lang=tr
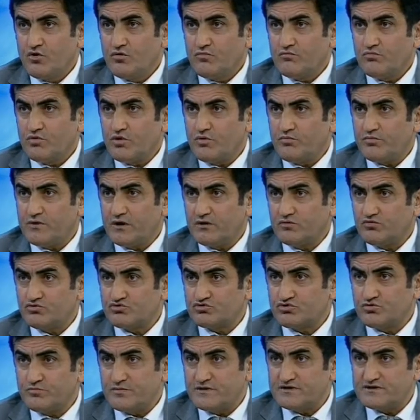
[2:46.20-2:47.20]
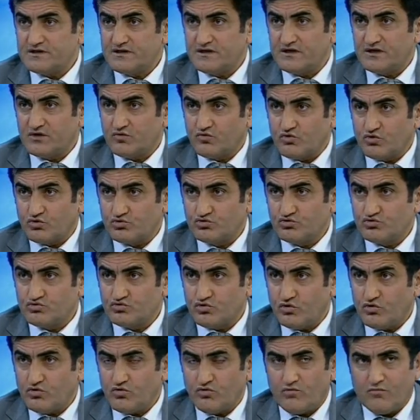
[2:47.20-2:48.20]
Böbrek üstü bezeleri
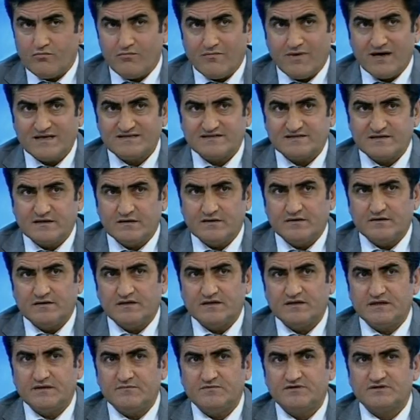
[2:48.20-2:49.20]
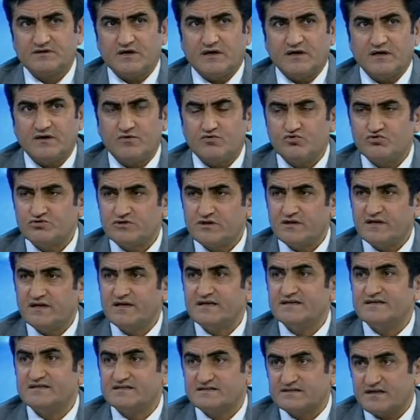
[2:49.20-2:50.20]
kortizon, mastelin dediğimiz ana hücreleri
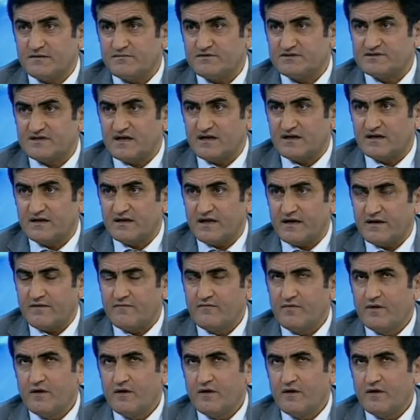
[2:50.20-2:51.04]
histamin salgılar.